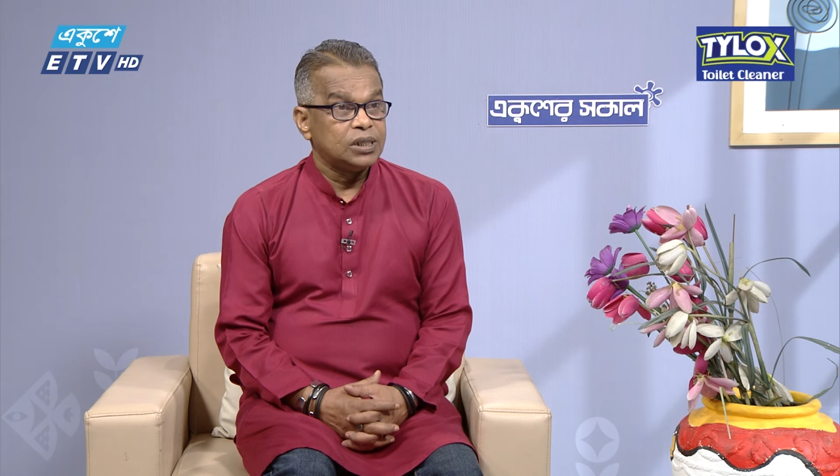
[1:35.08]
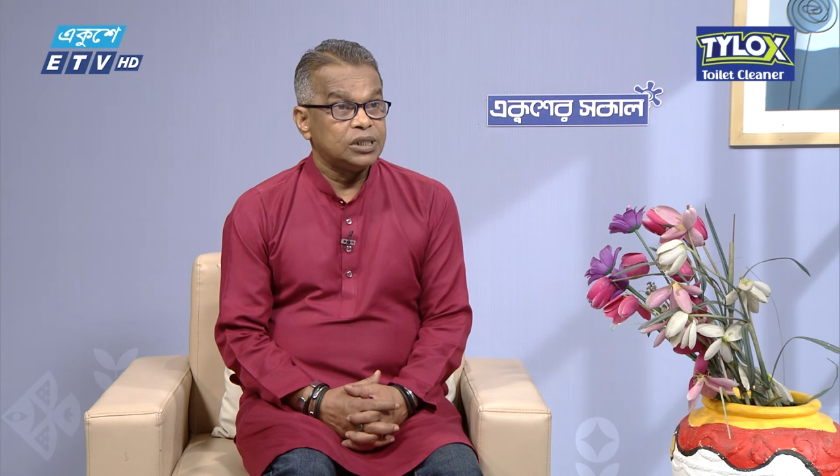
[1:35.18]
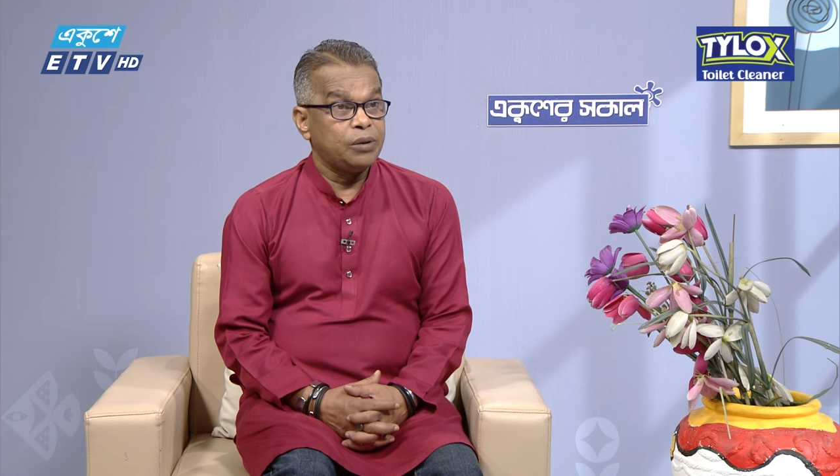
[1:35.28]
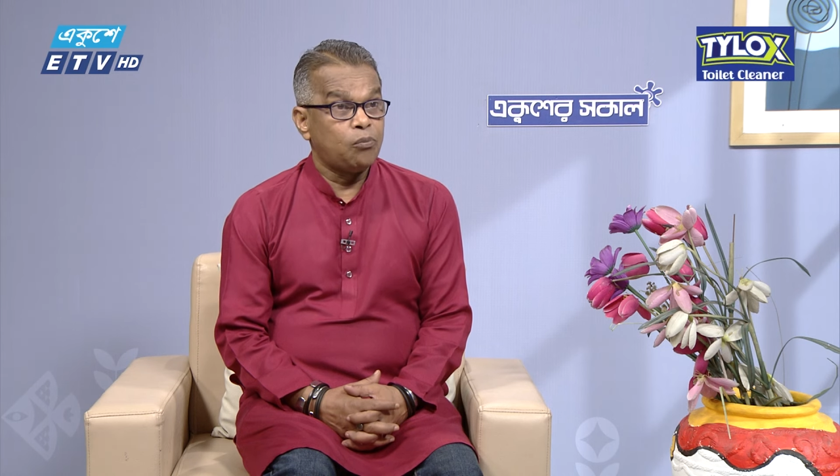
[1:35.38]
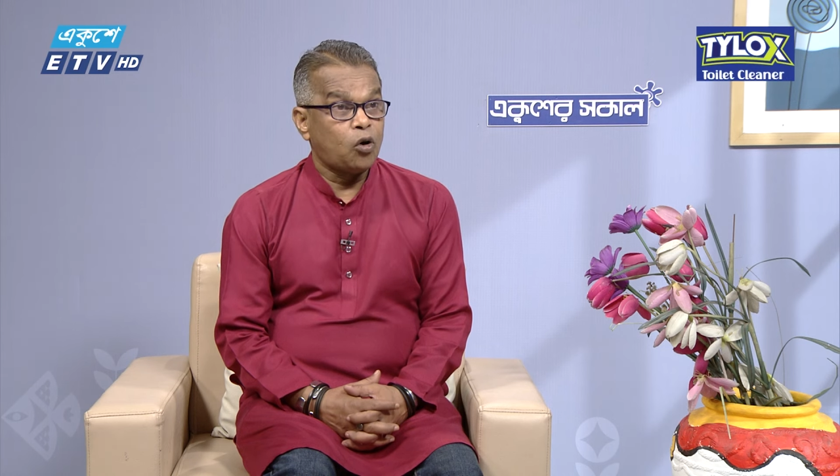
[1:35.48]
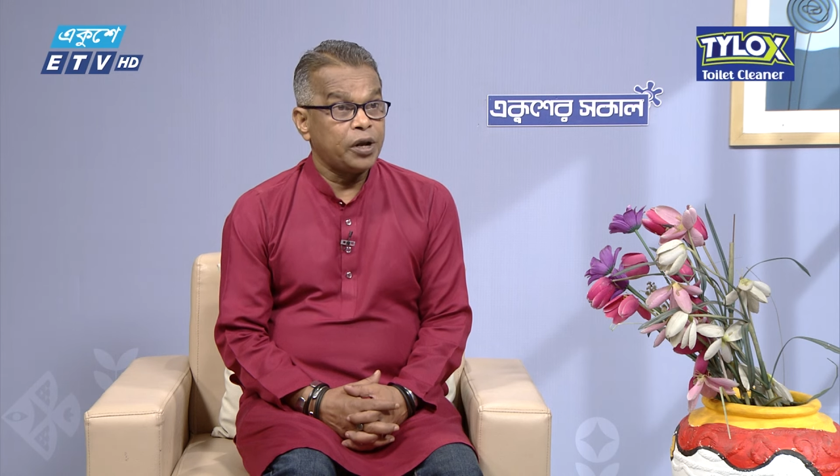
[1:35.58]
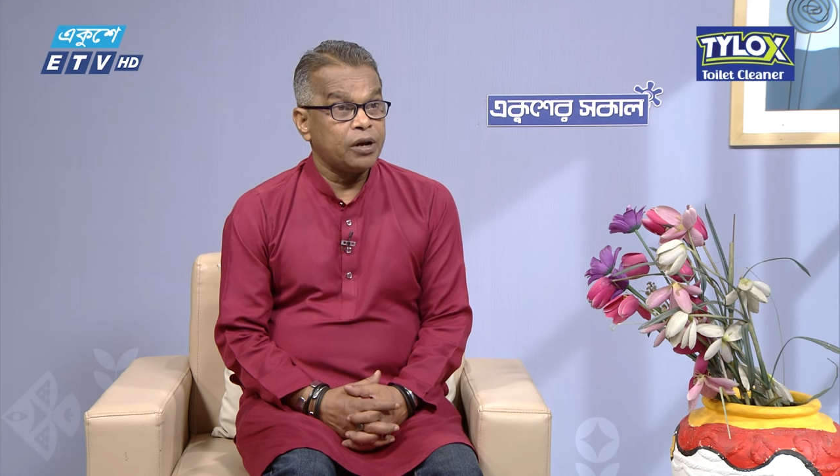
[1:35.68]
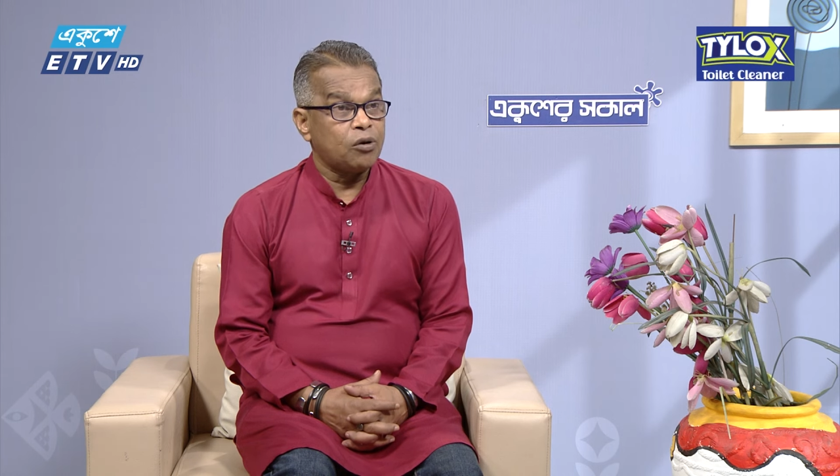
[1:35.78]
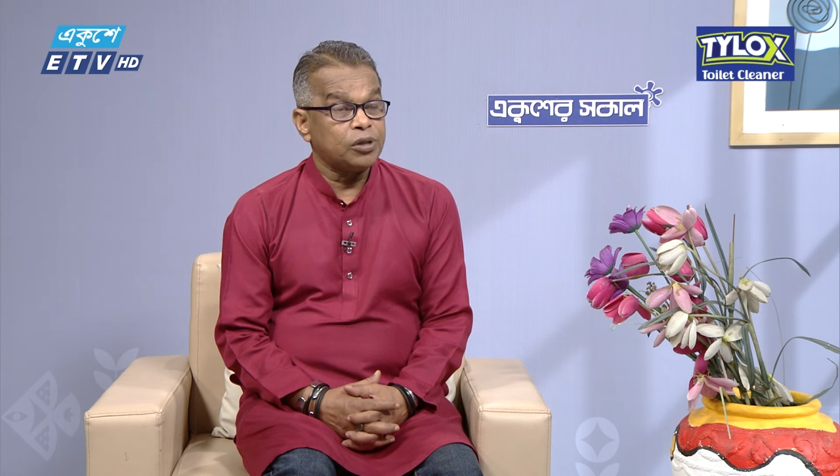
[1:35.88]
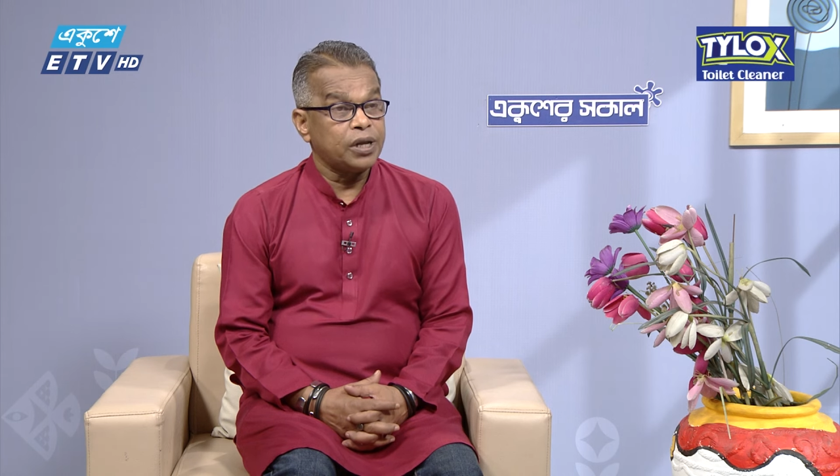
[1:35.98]
সে মনের
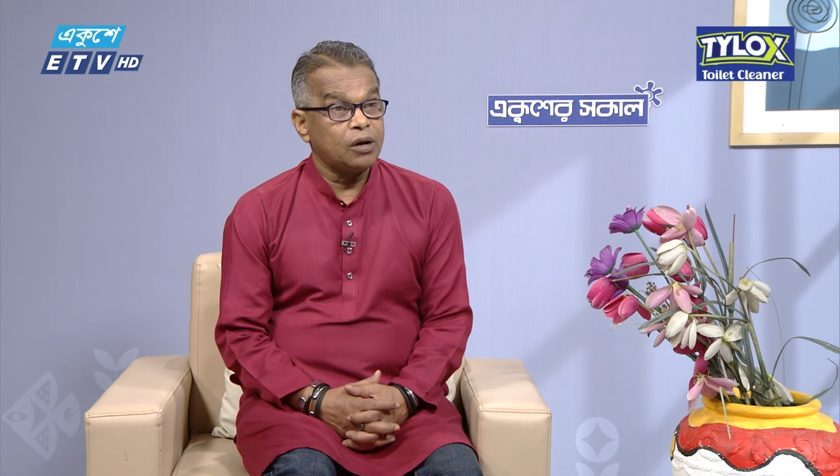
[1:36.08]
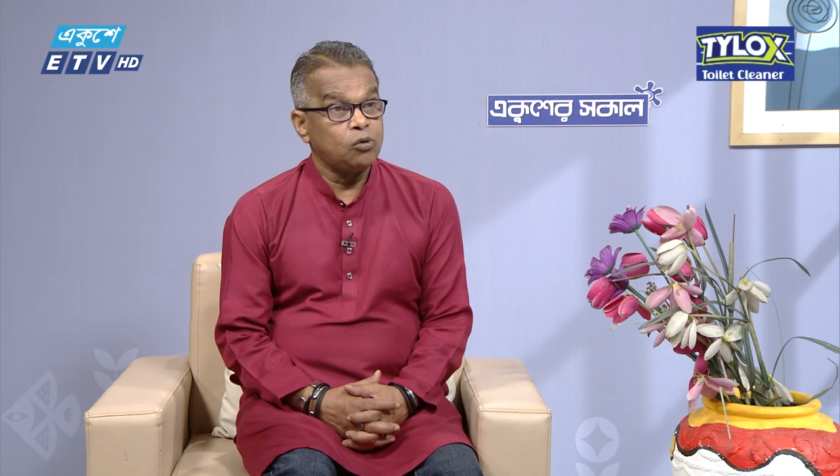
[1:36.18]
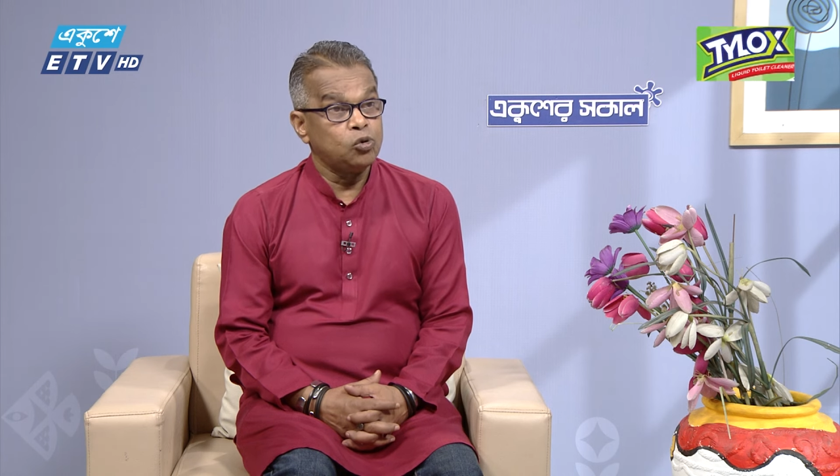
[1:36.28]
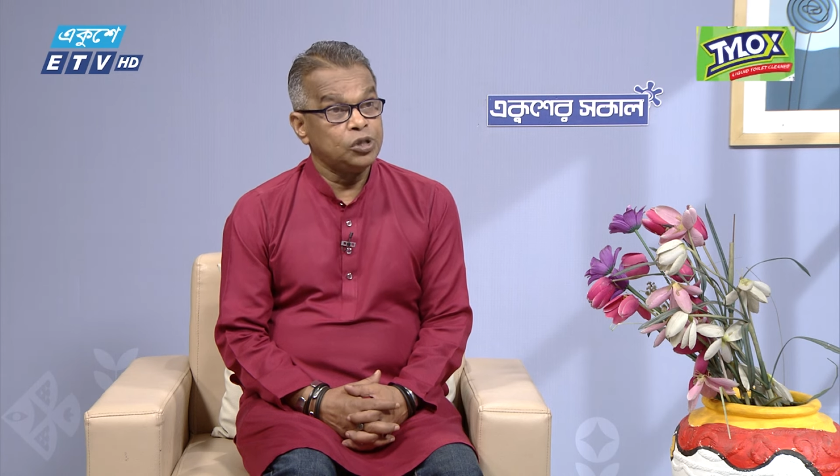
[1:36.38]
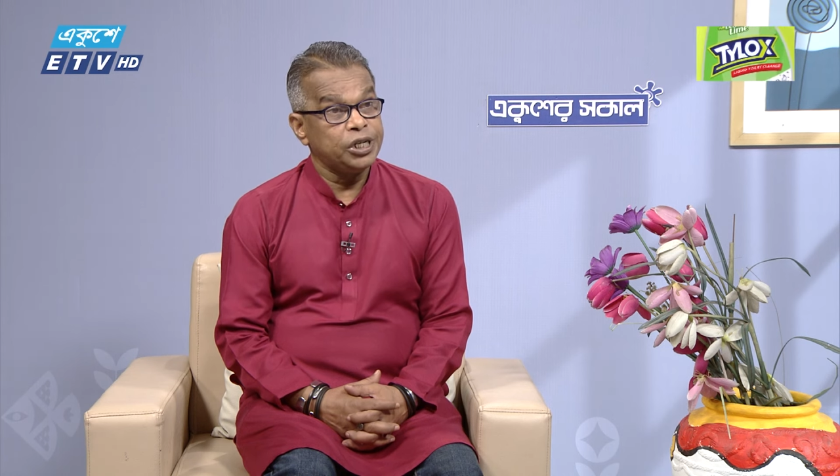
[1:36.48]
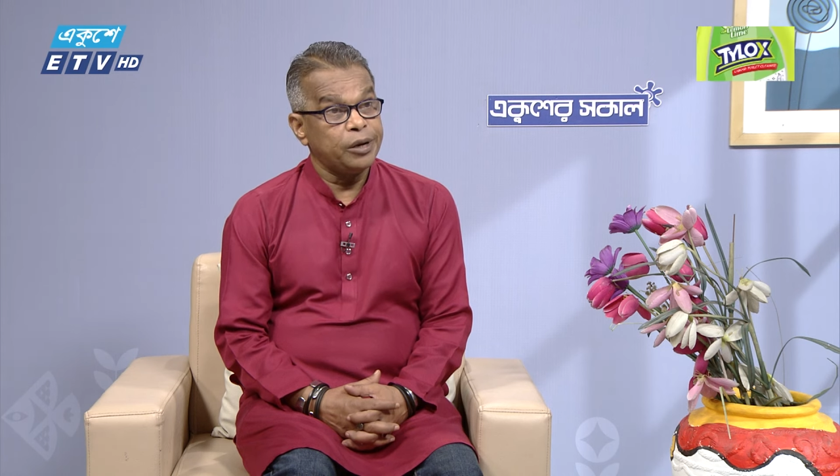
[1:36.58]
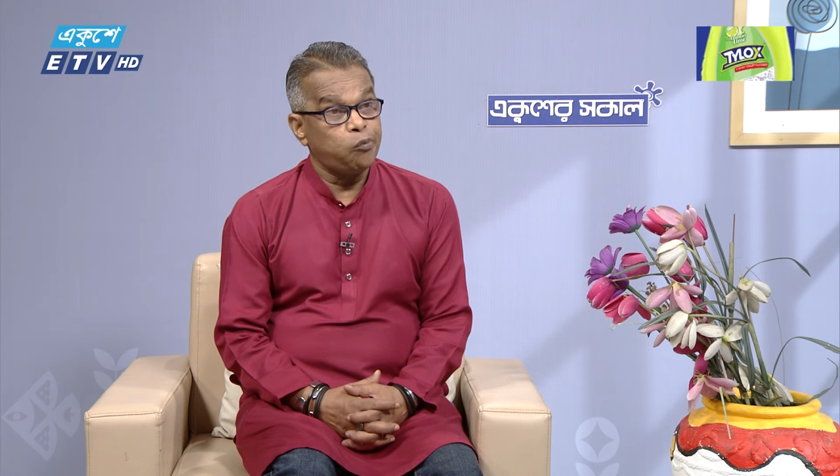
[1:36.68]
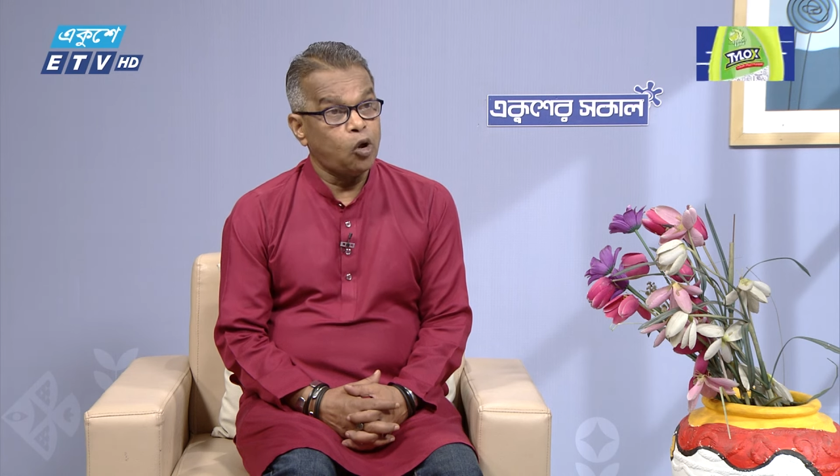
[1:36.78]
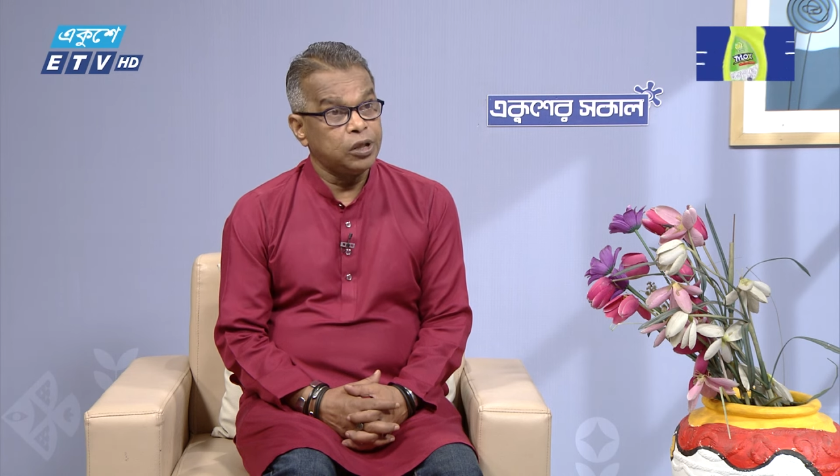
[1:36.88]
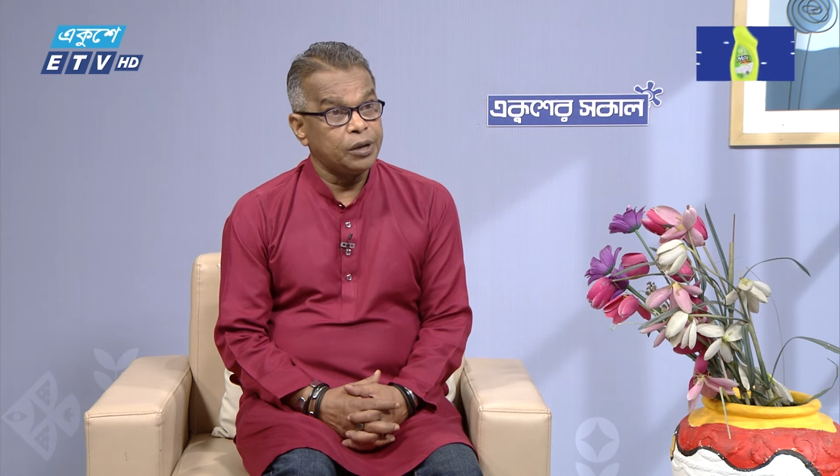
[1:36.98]
কথা গুছিয়ে
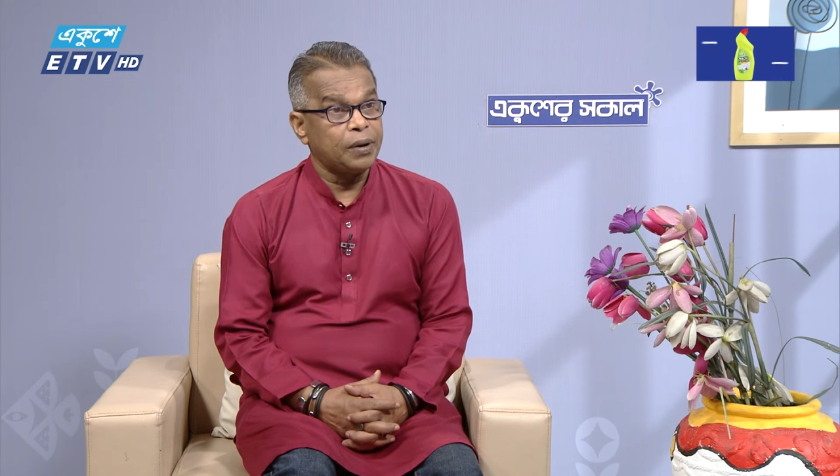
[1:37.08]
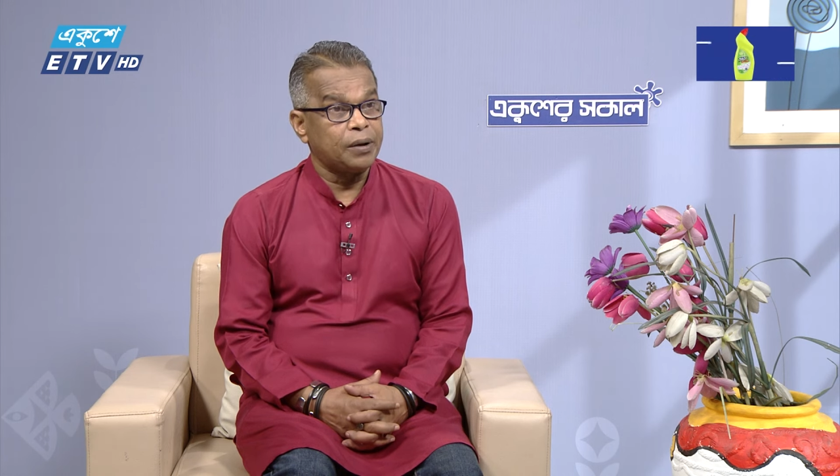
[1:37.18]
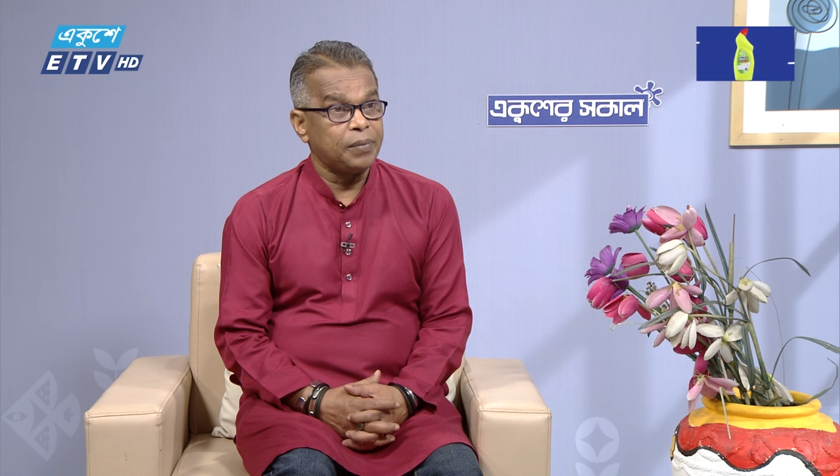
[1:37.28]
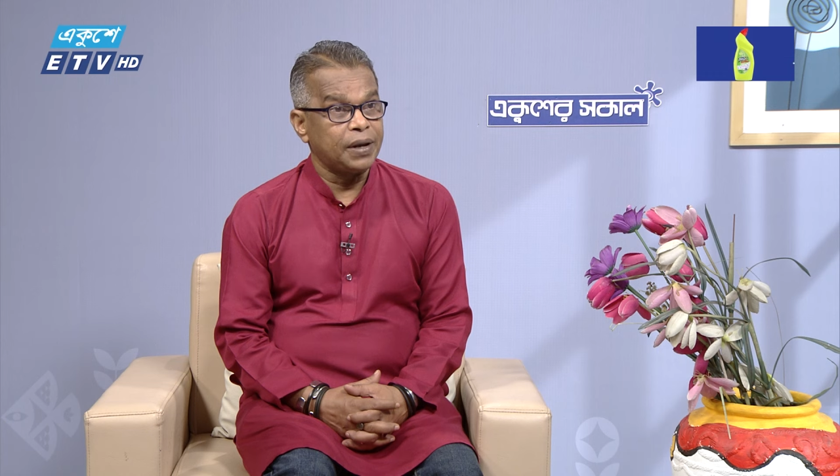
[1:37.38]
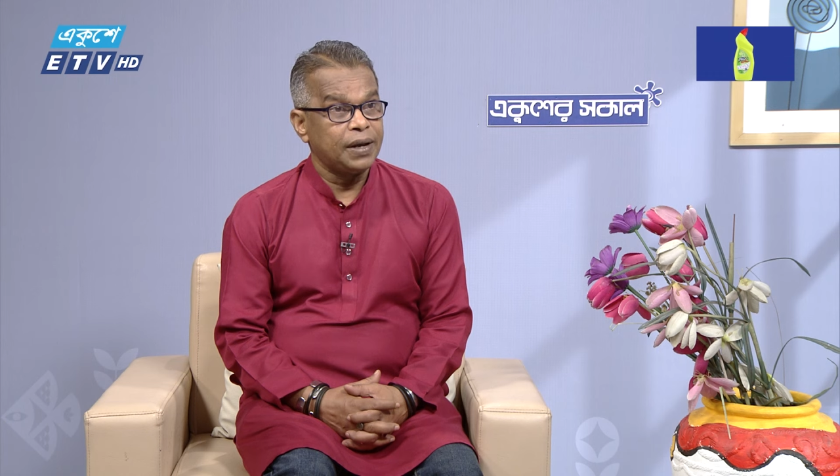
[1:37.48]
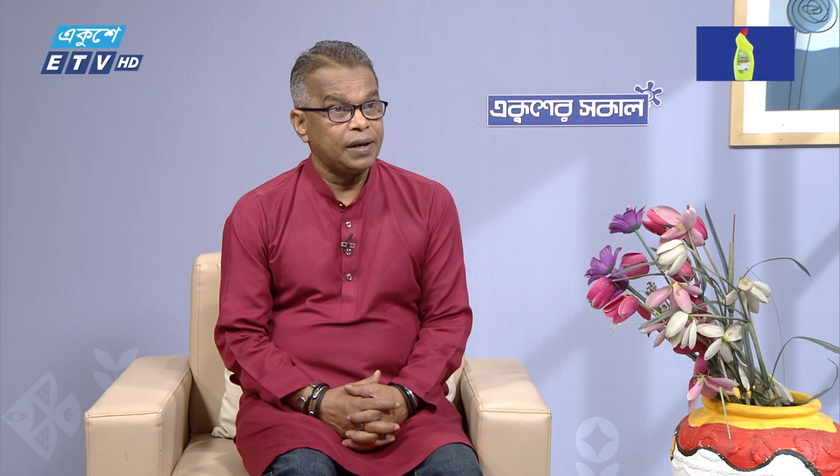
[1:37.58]
বলতে পারবে